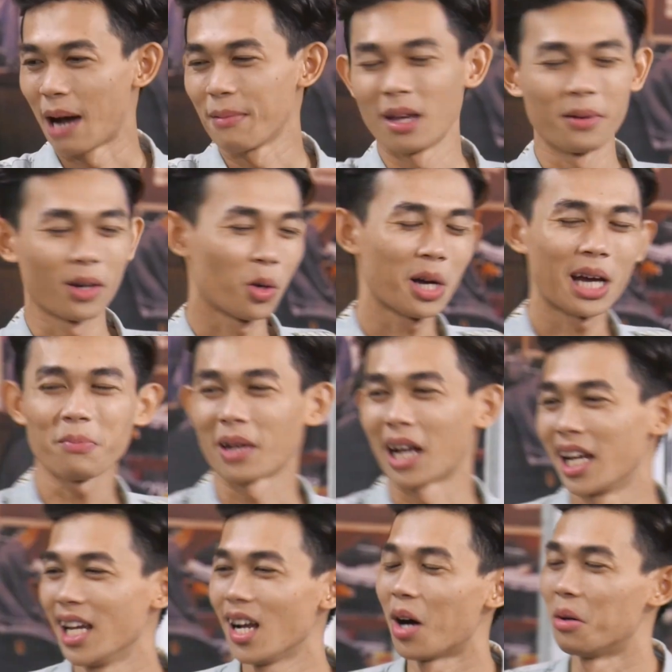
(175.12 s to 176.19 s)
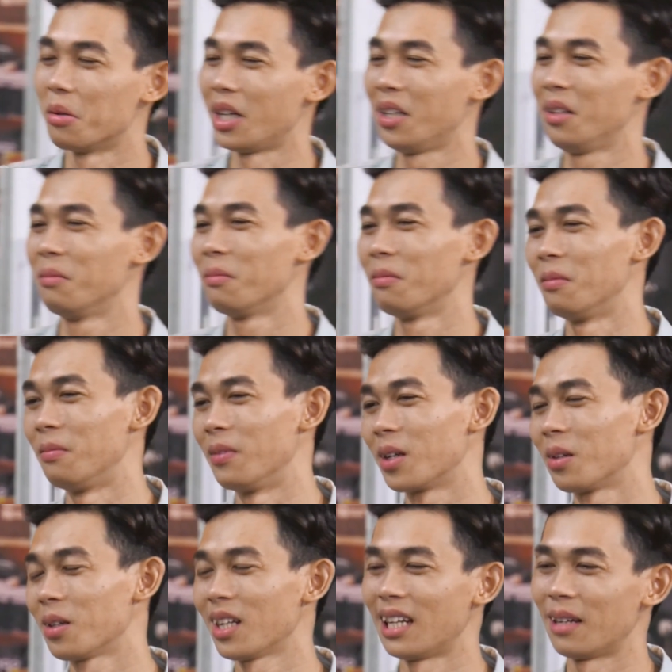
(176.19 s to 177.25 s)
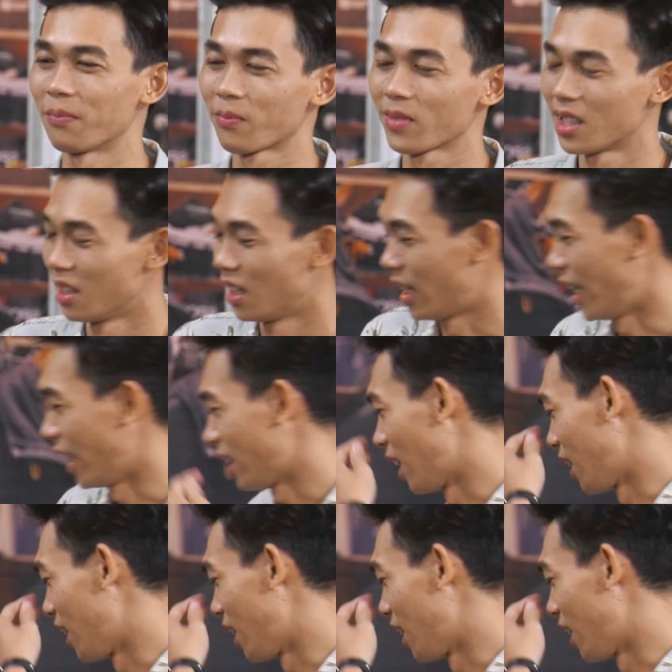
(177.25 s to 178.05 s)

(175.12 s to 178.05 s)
Lao bây giờ mày có cách thì nghĩ coi Mày nghĩ đi Thiệt